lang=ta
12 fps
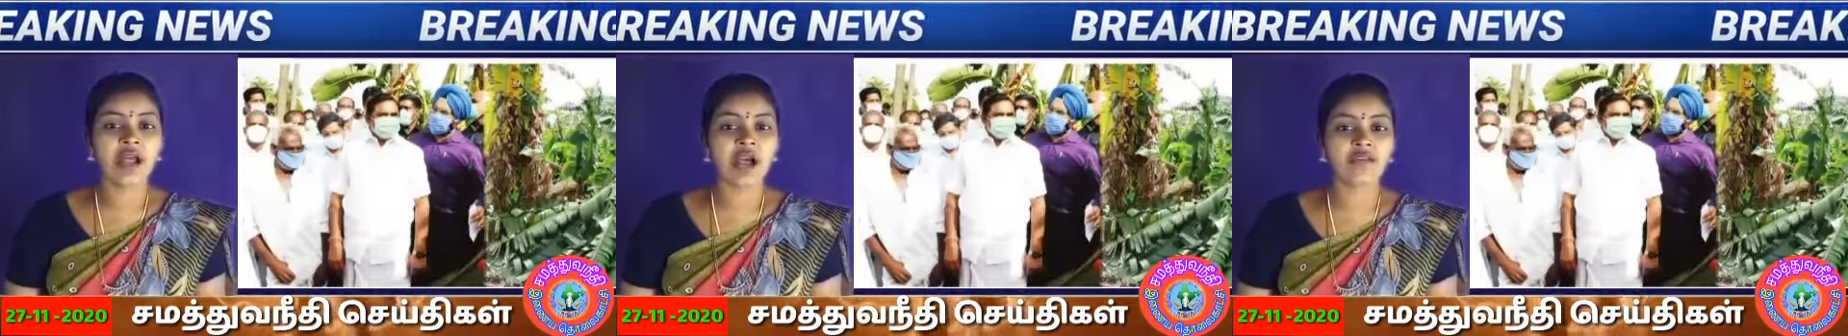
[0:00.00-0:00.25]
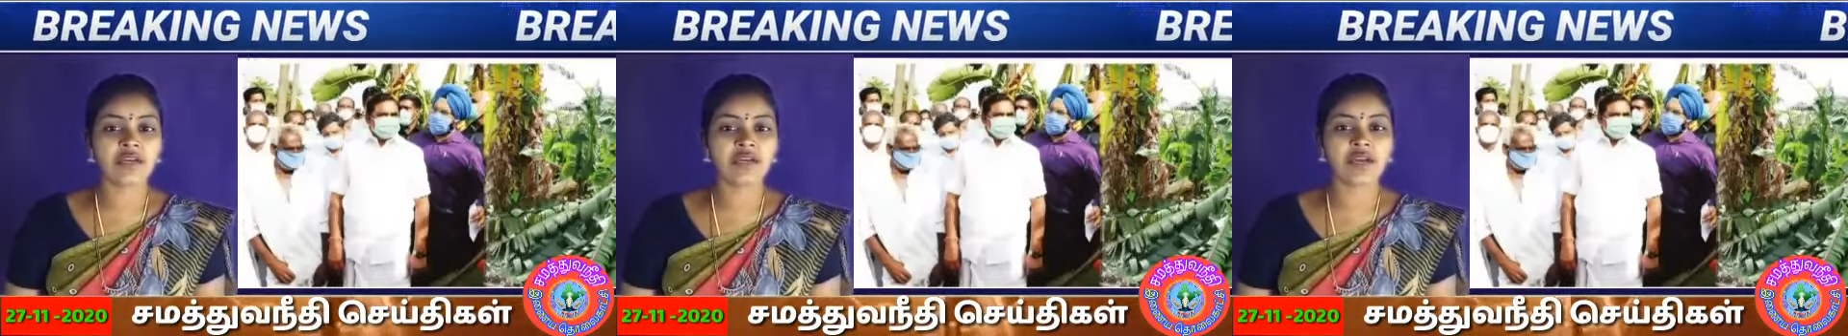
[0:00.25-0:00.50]

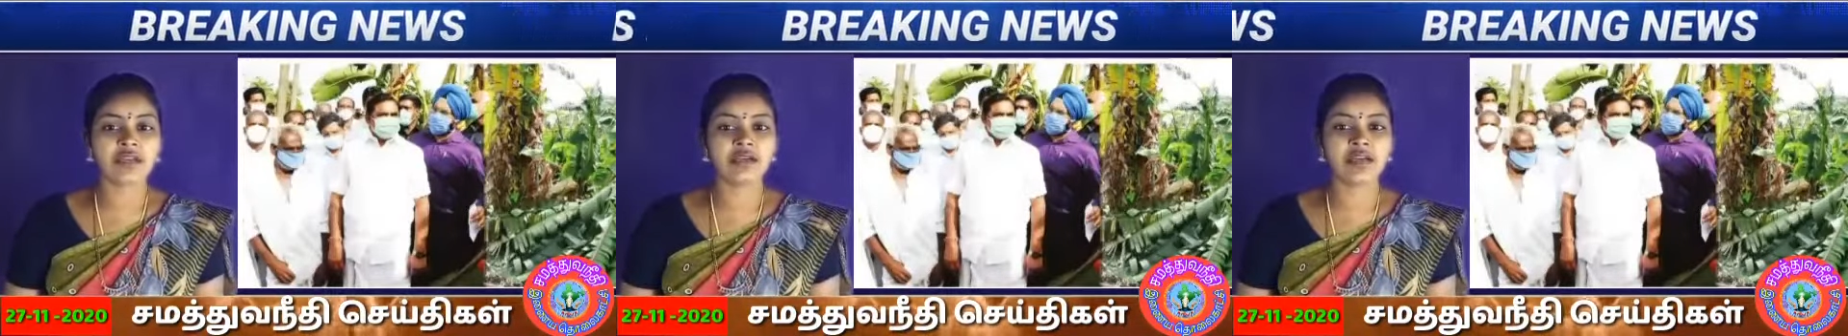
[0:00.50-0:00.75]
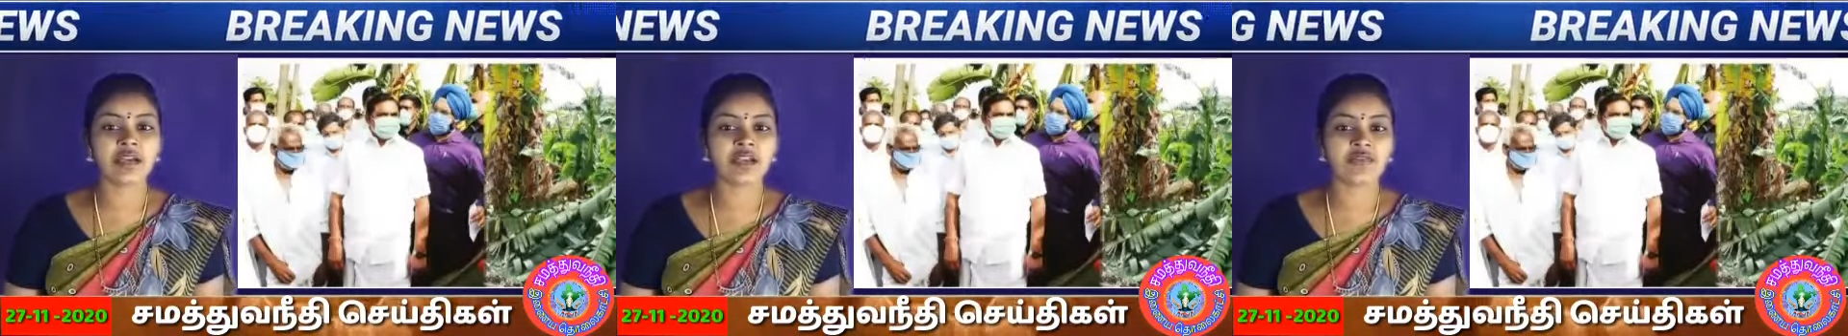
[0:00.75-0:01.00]
அவர்களுக்கு
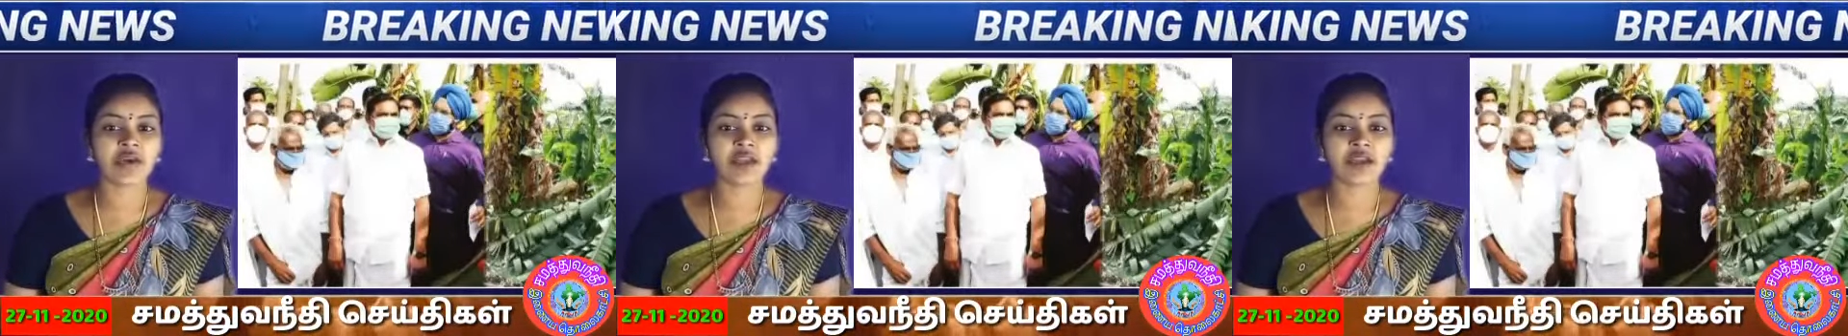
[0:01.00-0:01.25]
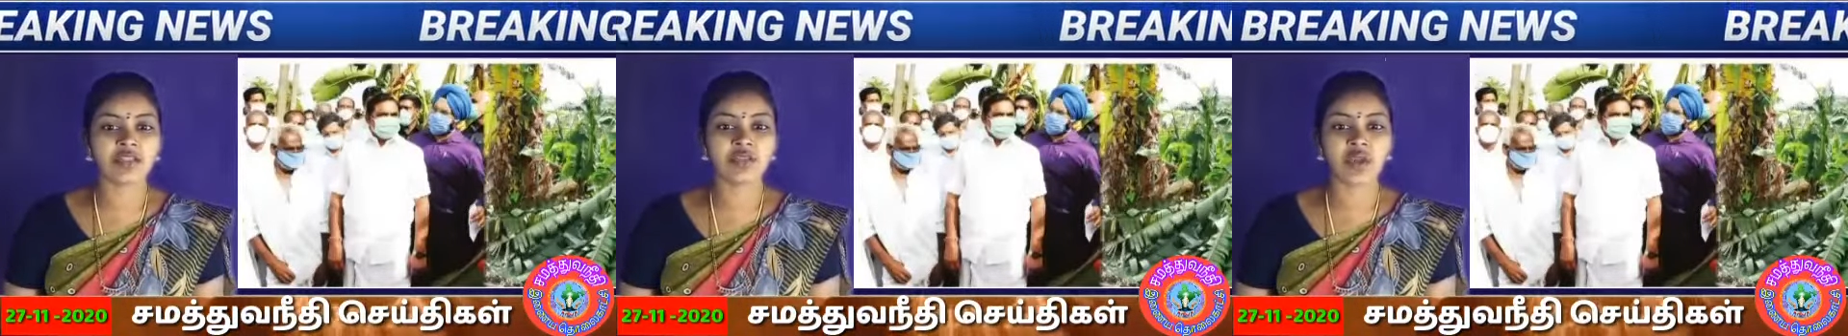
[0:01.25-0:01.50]

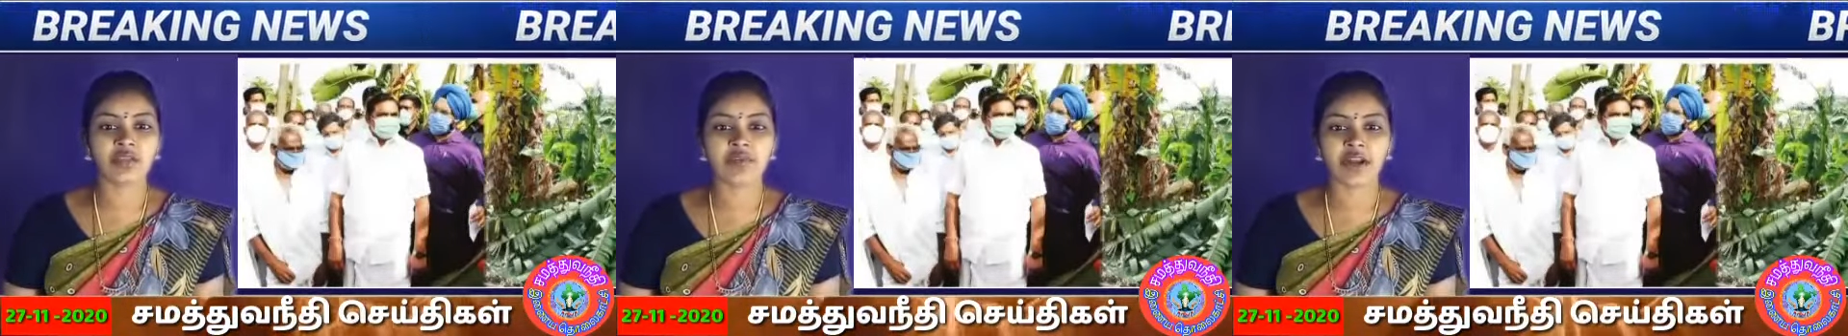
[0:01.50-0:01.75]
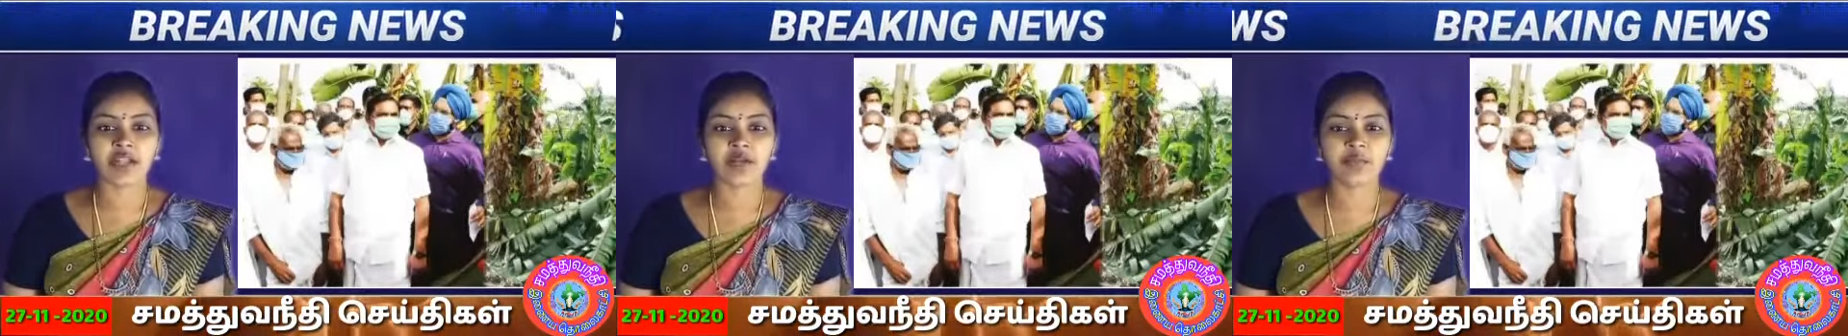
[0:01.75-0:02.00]
நிவாரணத் தொகை
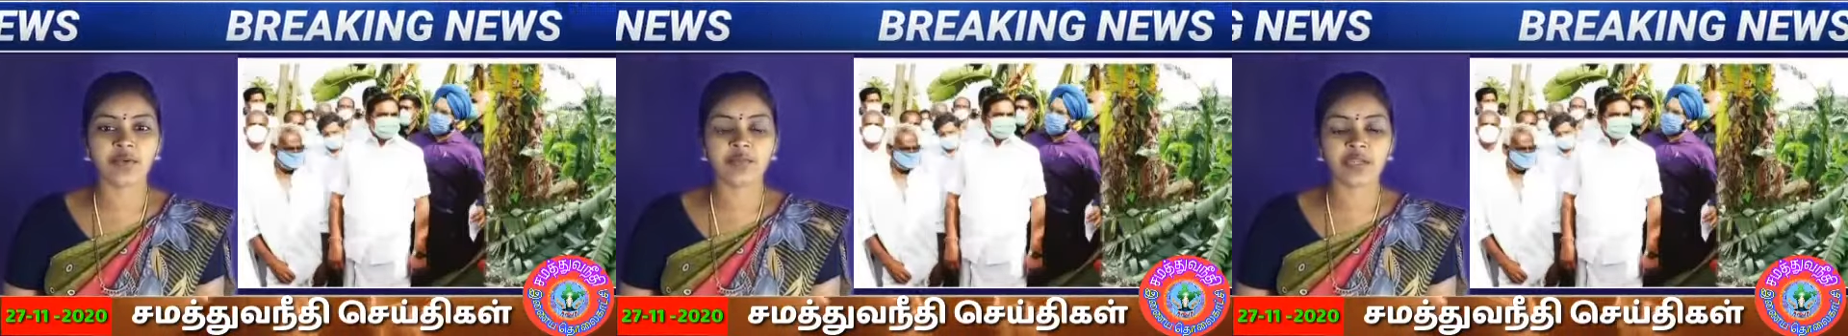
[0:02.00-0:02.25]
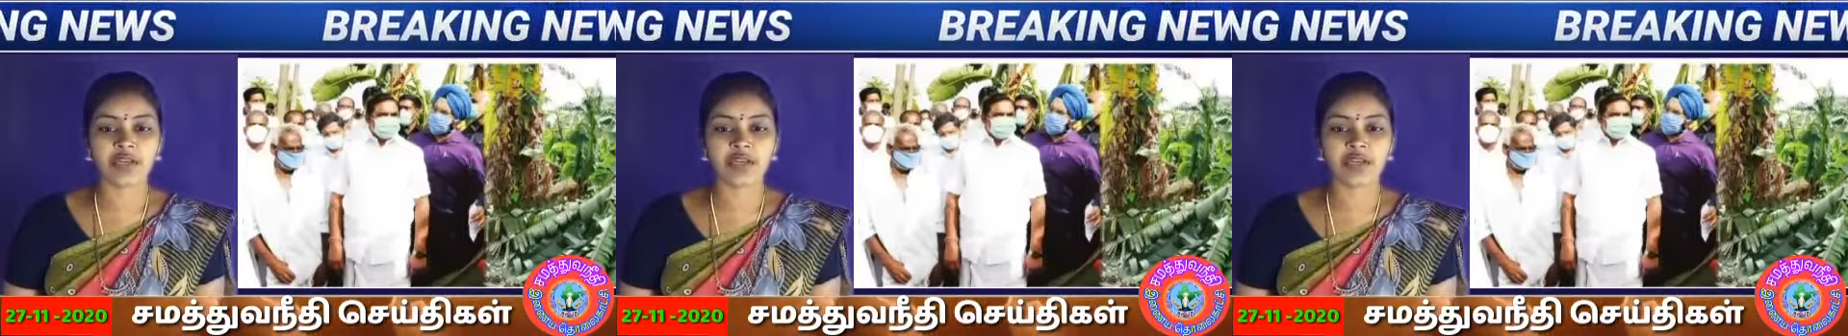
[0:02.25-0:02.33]
வழங்கப்படும்